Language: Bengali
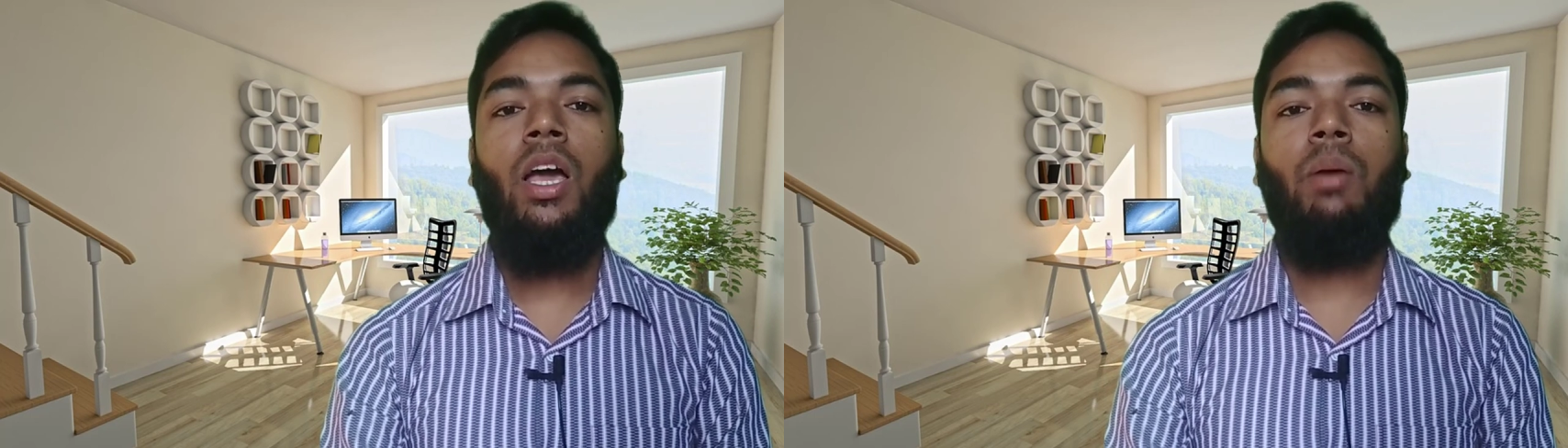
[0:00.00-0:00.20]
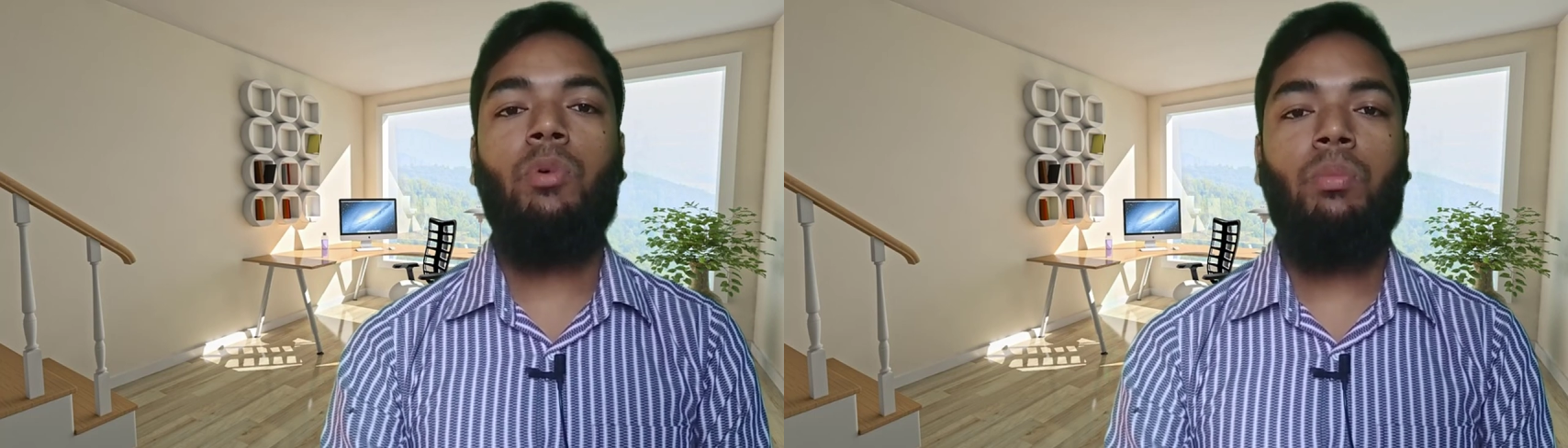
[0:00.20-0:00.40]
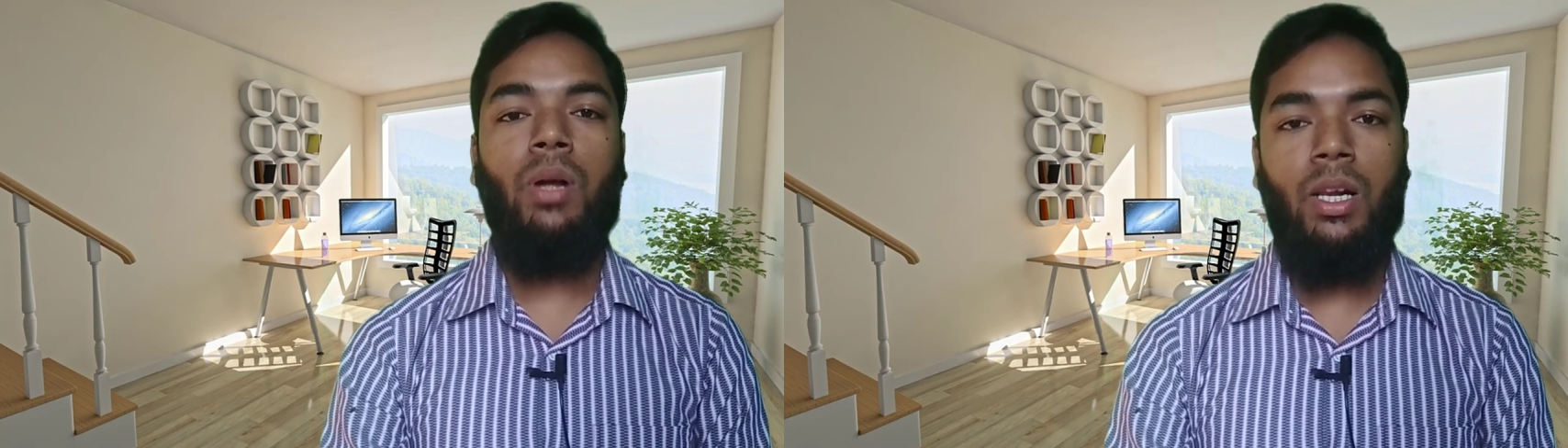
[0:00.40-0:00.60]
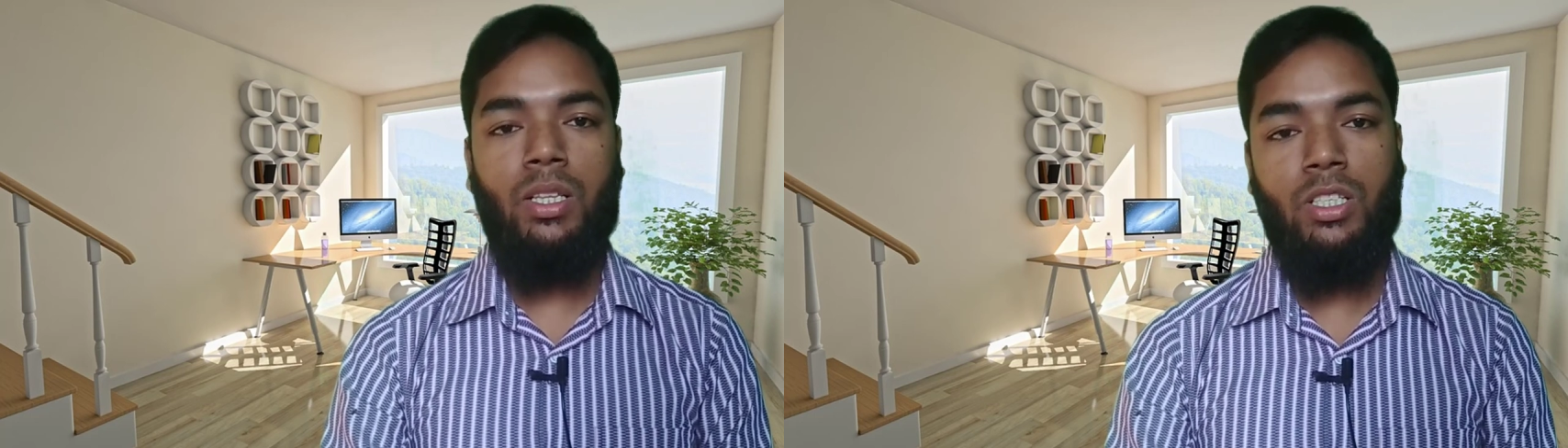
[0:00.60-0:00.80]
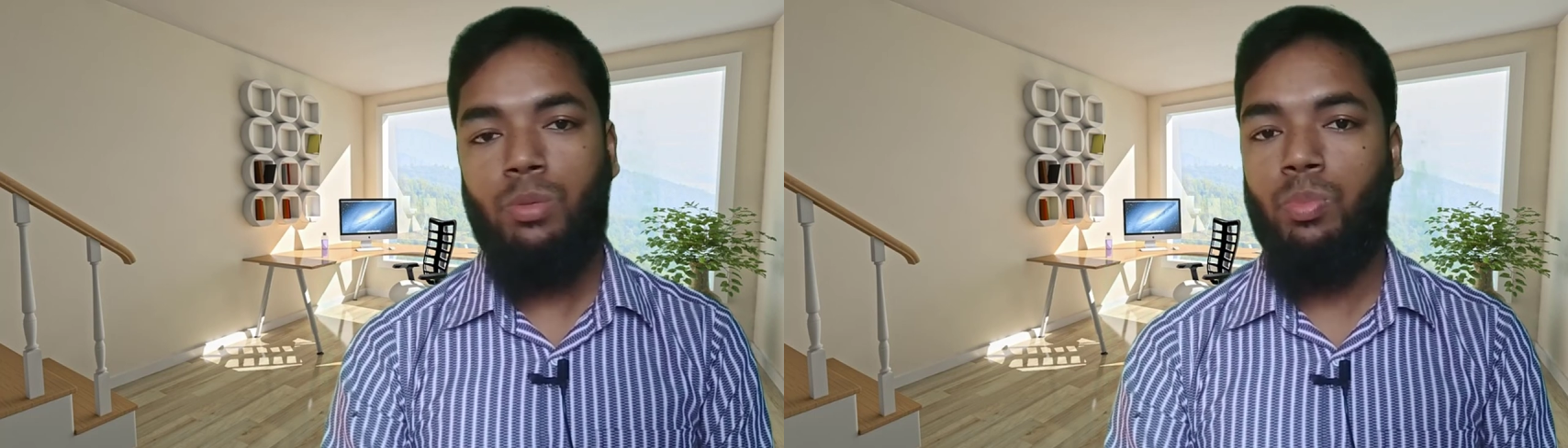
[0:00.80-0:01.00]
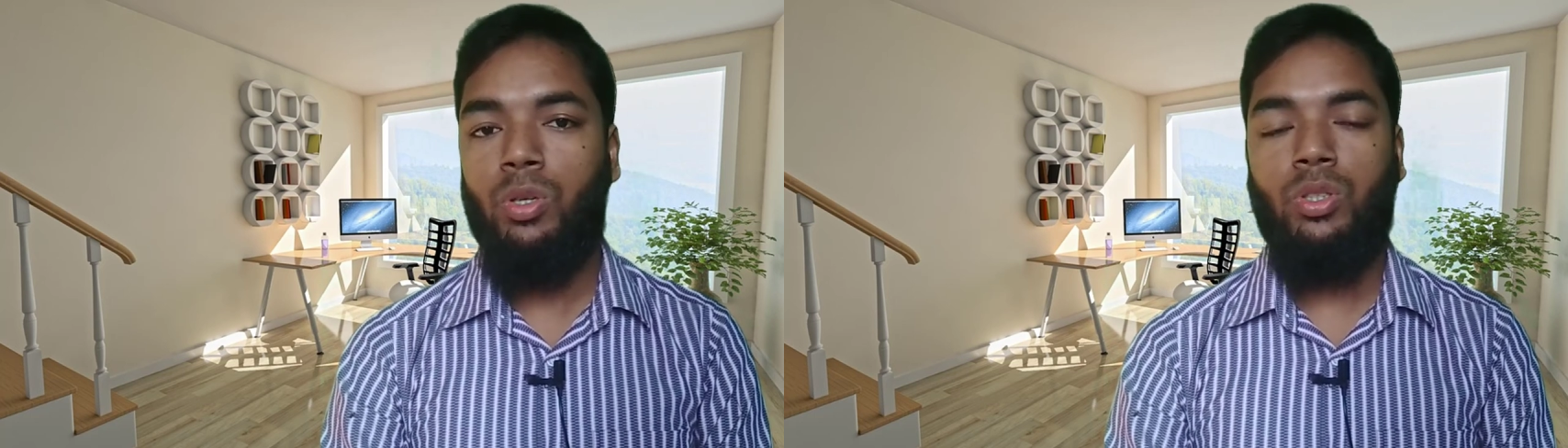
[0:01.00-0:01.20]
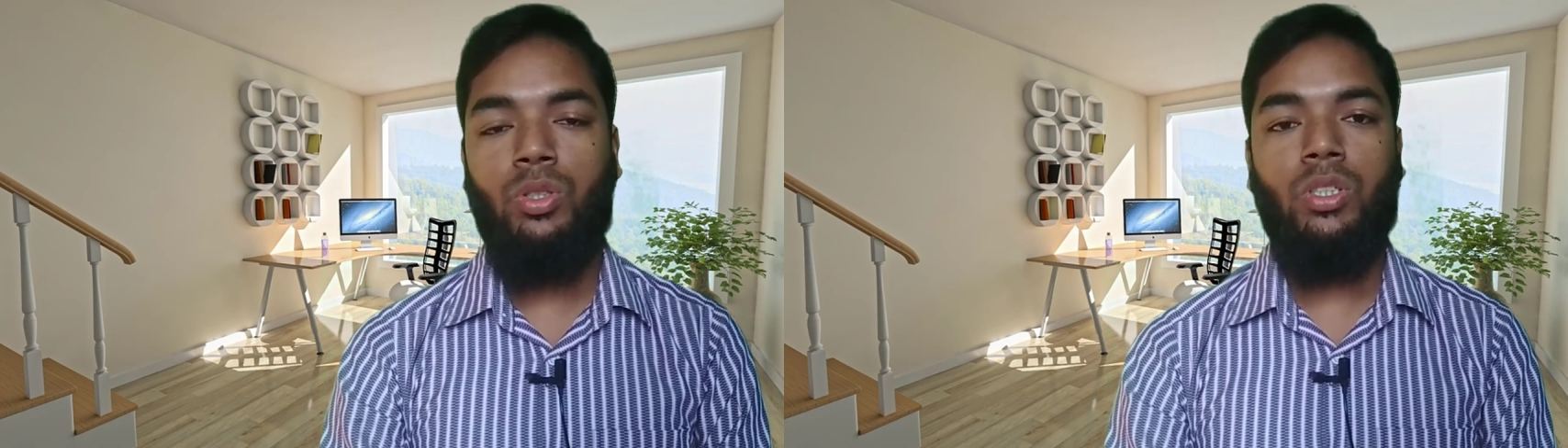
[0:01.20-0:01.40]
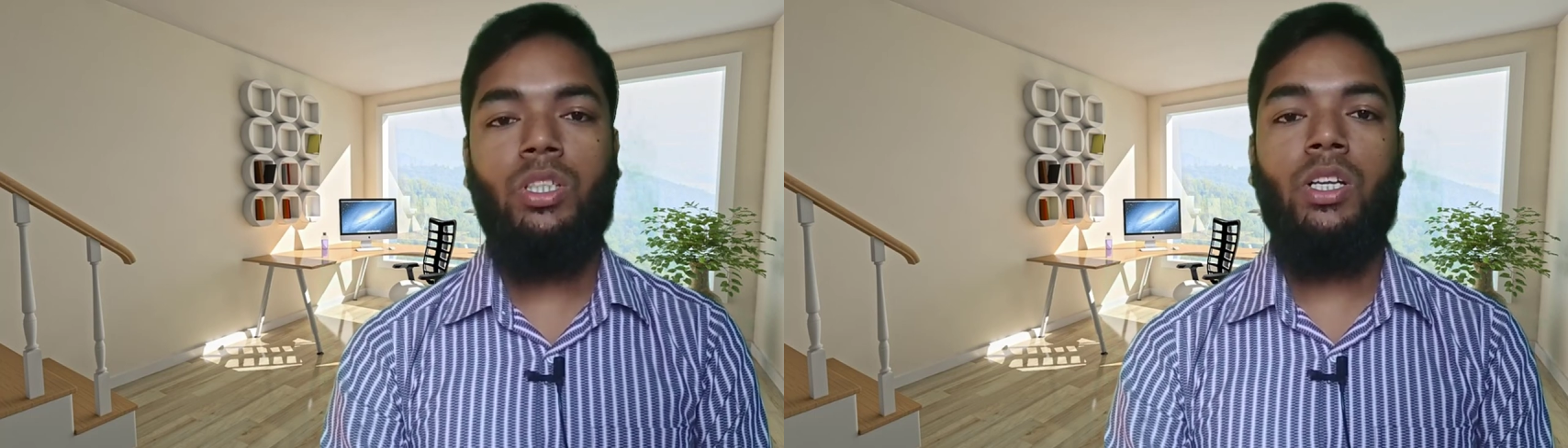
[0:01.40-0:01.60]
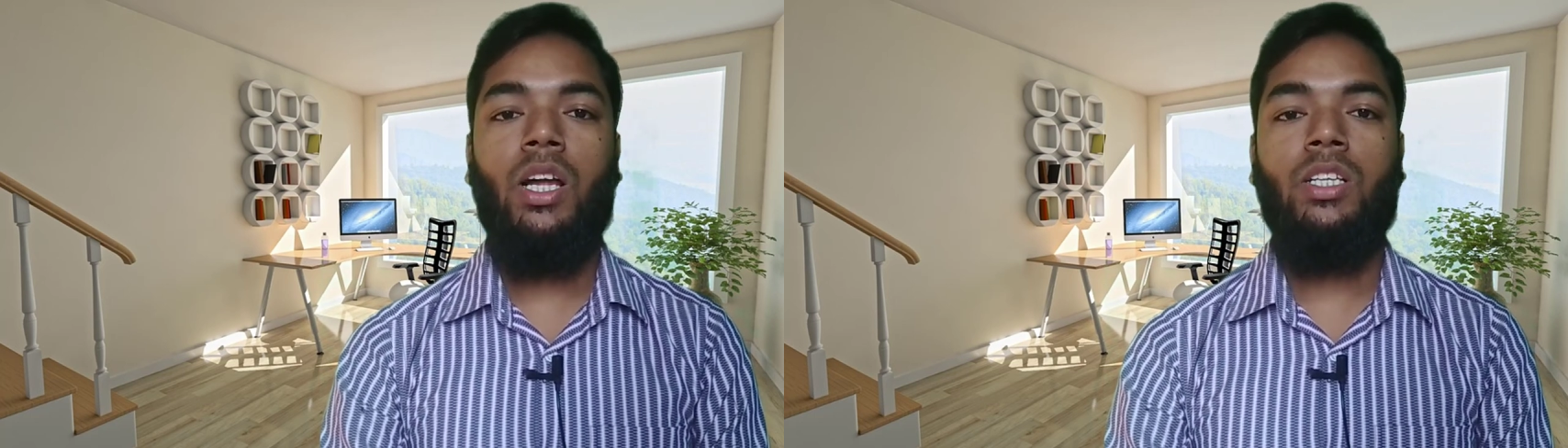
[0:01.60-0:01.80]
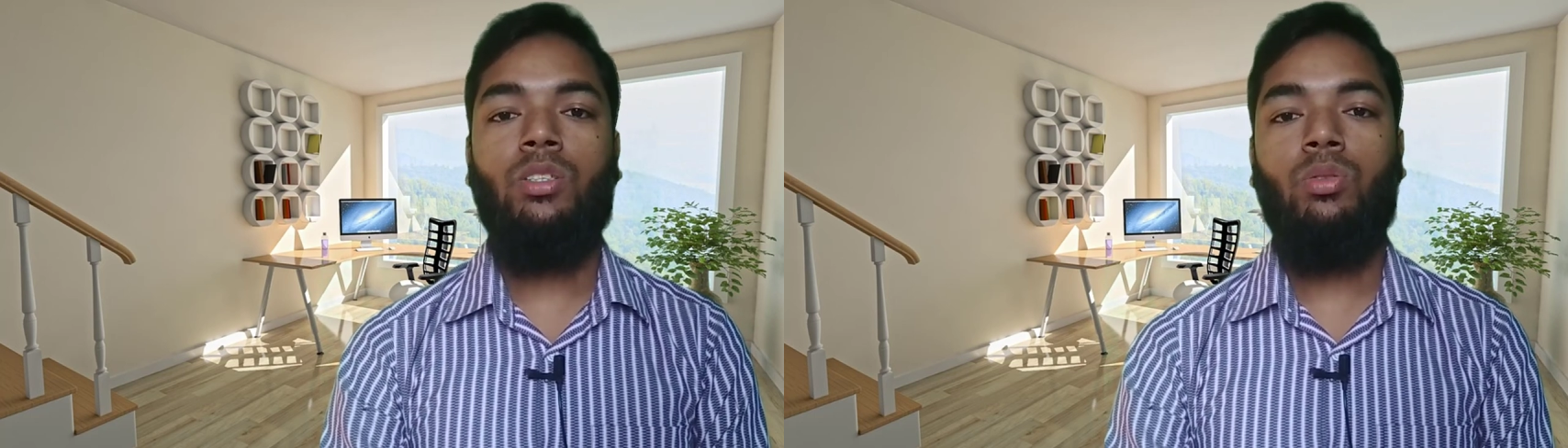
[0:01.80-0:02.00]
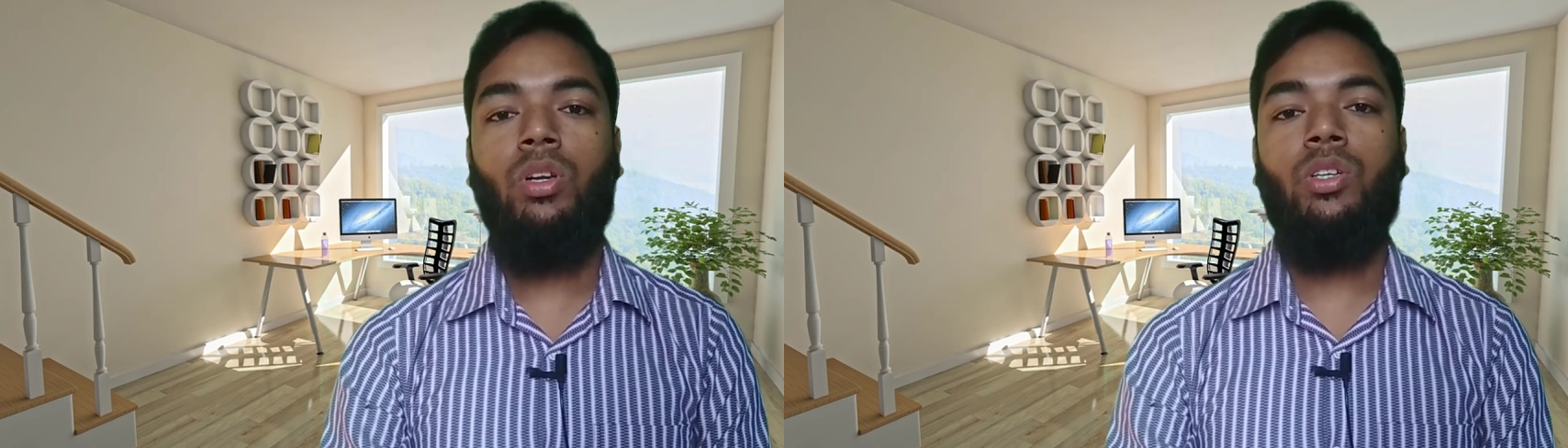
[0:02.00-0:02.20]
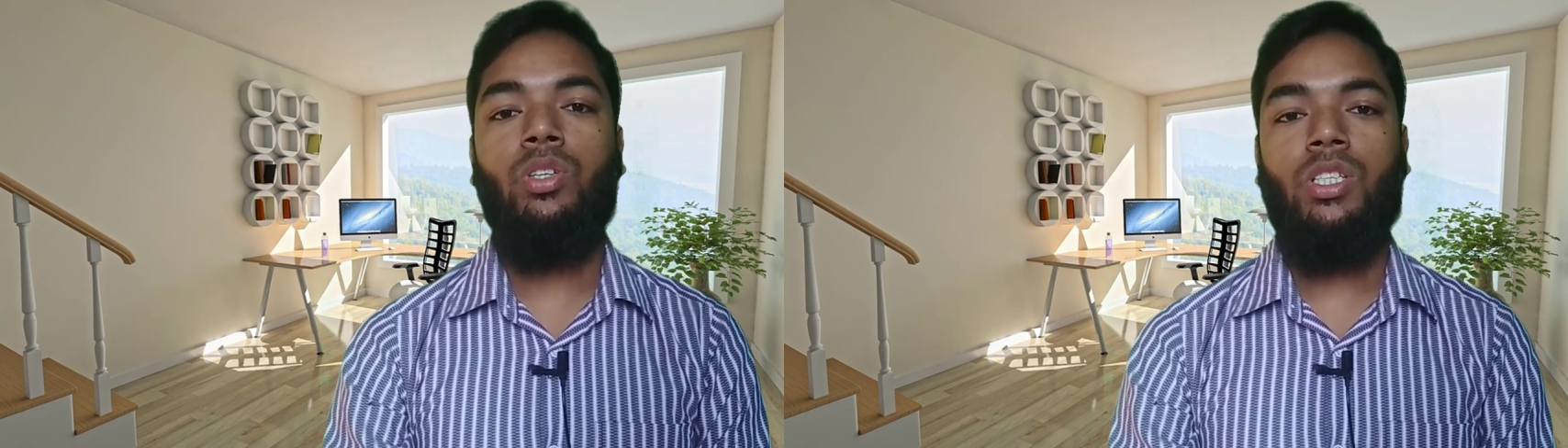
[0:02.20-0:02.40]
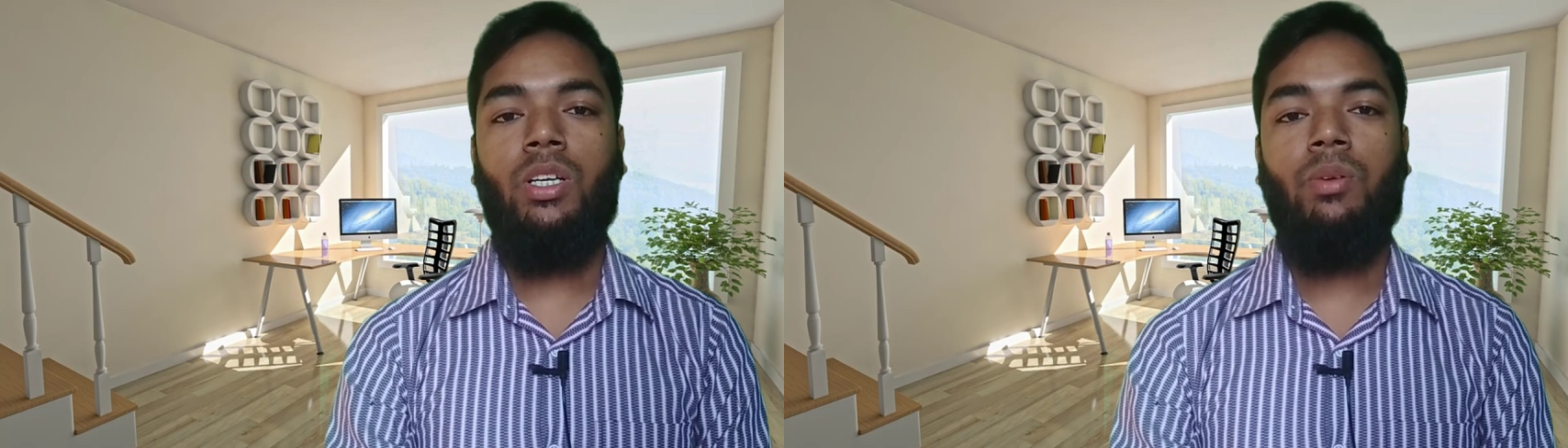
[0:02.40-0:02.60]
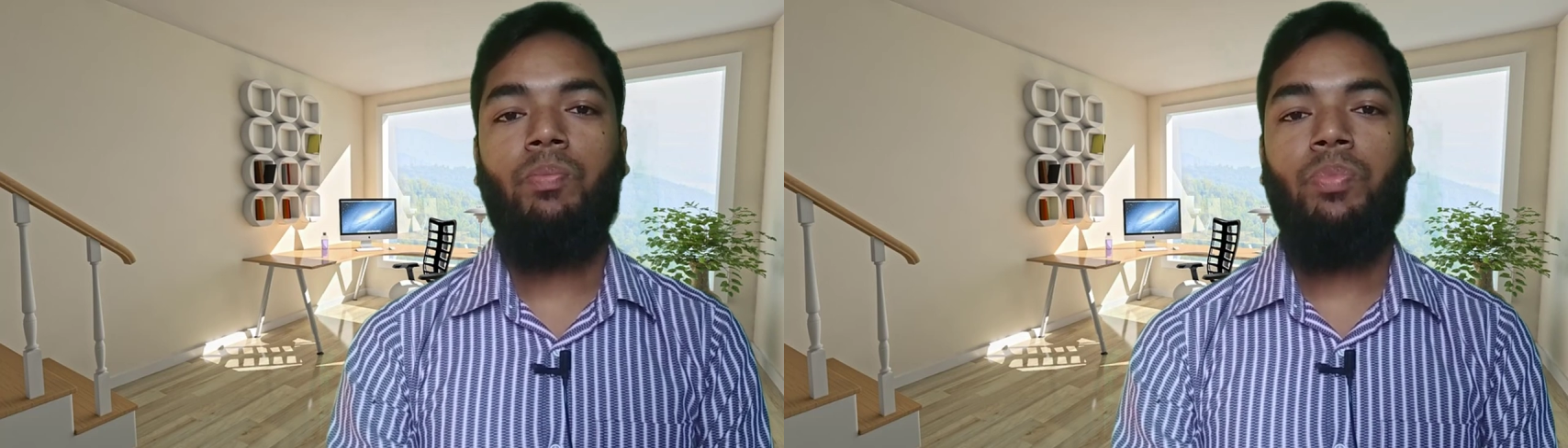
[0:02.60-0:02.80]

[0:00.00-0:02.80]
এবং বাংলাদেশি পর্যটকদের কাছে তুলে ধরছে